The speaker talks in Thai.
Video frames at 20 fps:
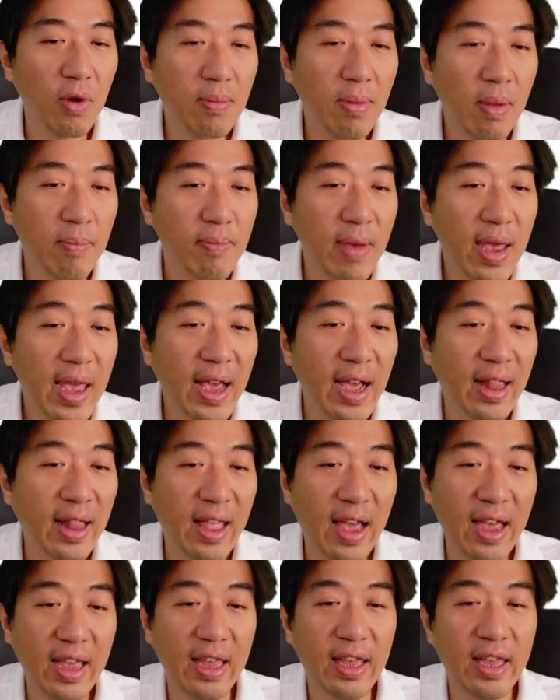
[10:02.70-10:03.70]
นเมฆอะไร
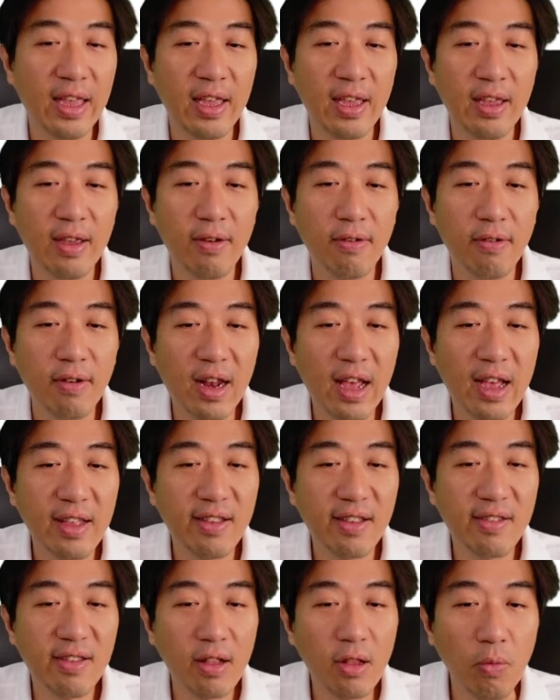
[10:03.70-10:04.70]
เวลา
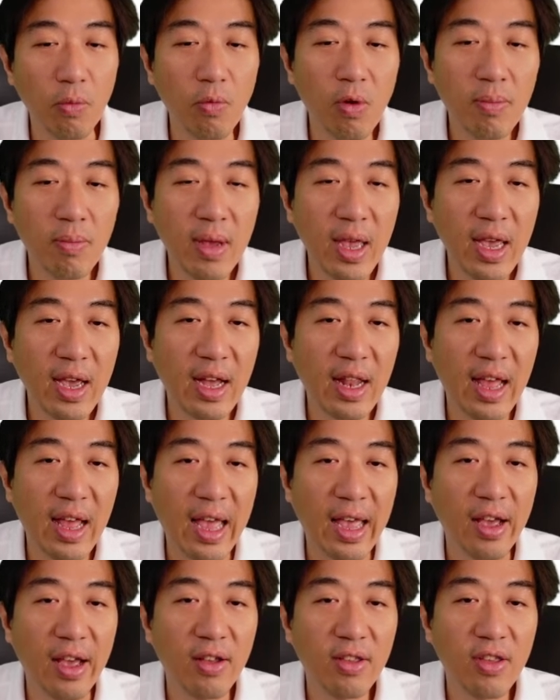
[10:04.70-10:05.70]
จะสรุปว่าเมฆอะไร
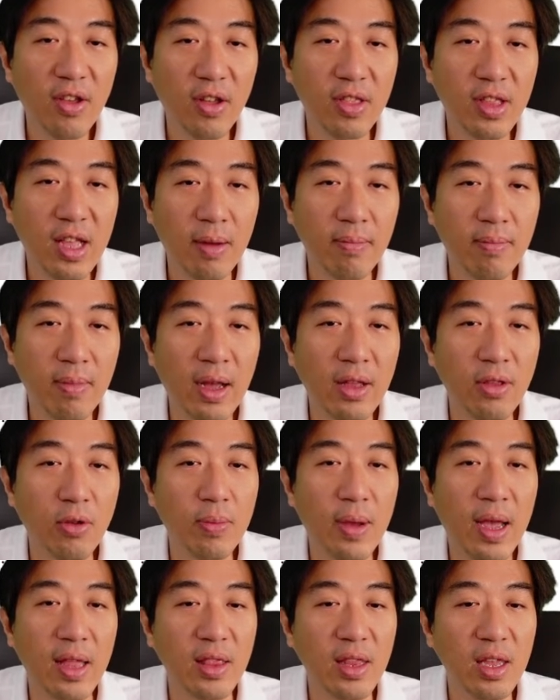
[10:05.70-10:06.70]
ก็ย้อนกลับมาดู
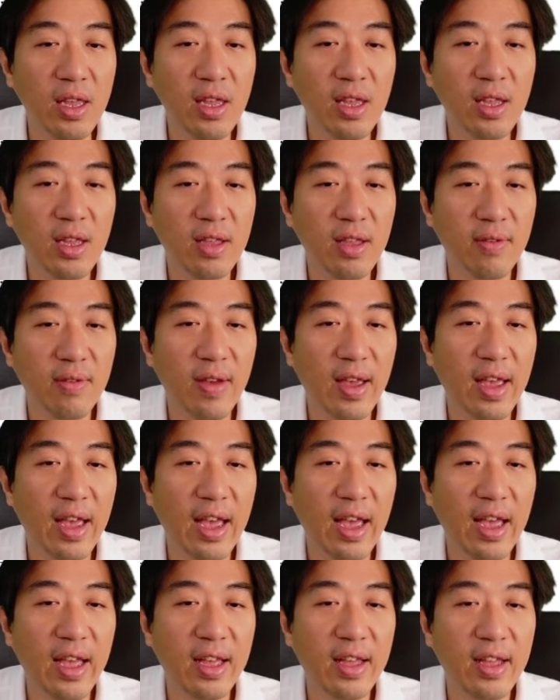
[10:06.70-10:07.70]
แผ่นนี้ใช่ไหมฮะ